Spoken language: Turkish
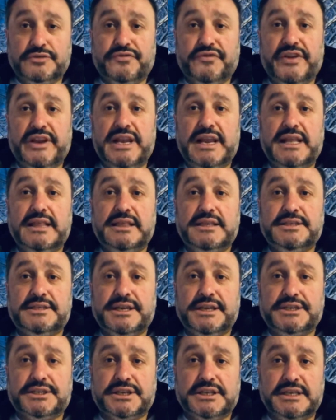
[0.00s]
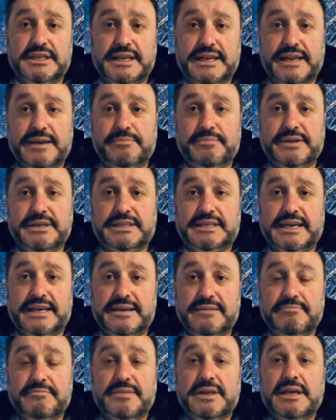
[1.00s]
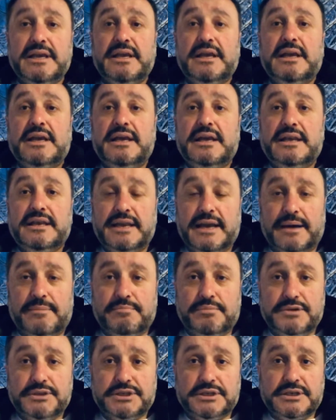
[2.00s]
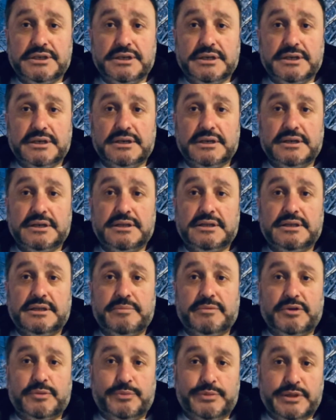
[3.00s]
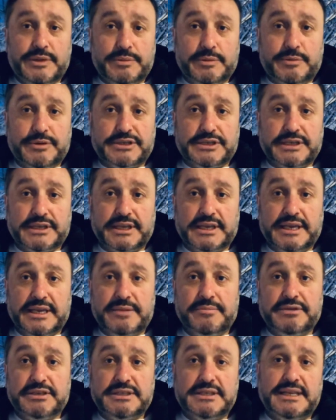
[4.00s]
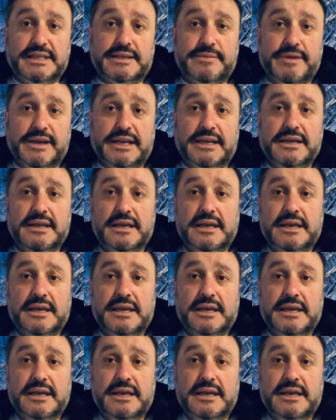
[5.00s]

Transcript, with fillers: Finlandization dine bir terim ne yapmış? E, diplomasiye de girmiş. Ne demek?